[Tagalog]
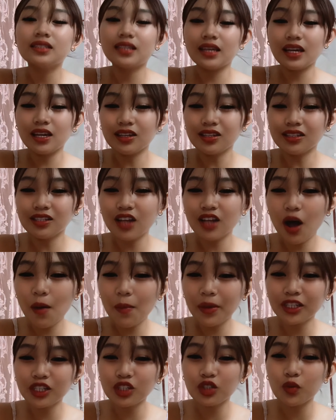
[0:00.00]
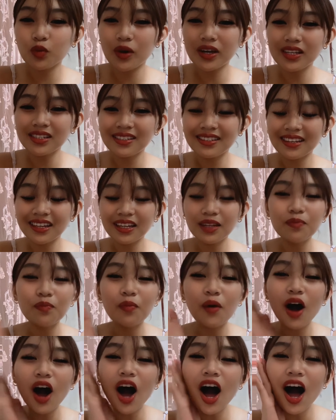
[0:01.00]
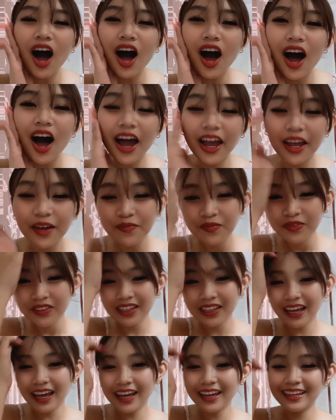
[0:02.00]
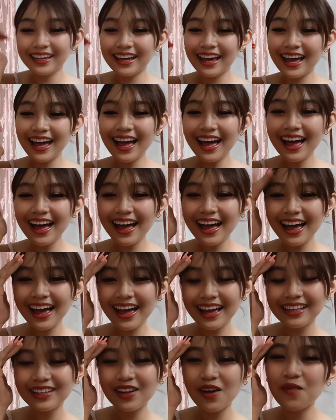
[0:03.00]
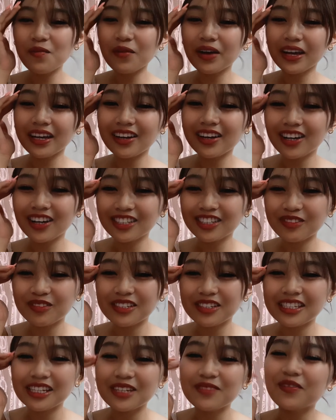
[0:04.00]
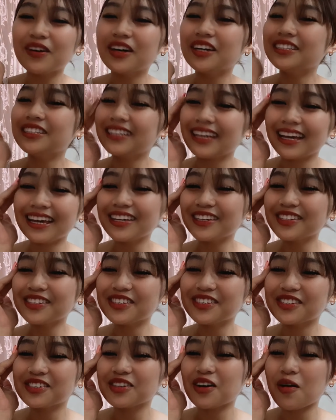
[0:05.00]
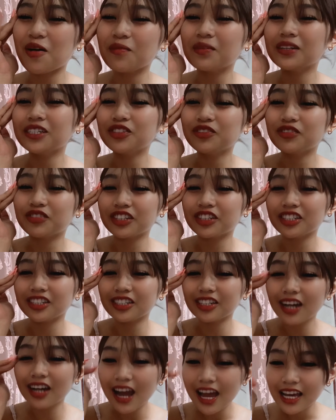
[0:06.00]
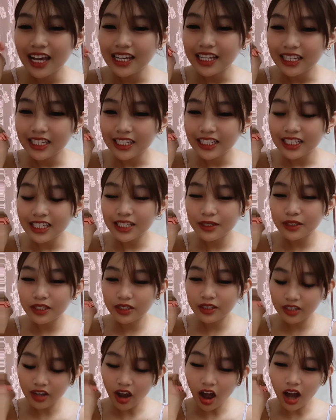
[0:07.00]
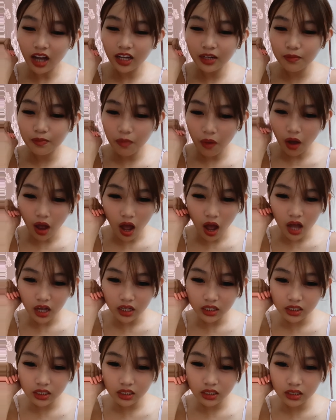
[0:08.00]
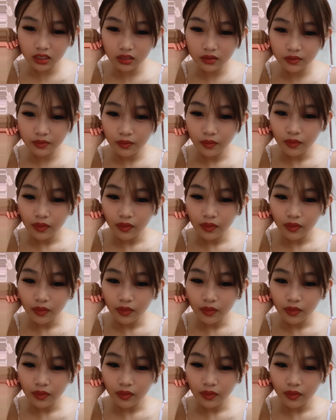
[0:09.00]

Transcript: Thank you so much, Twisted Boy! Ayan! Oh my gosh, Twisted Boy, thank you so much for your duck box.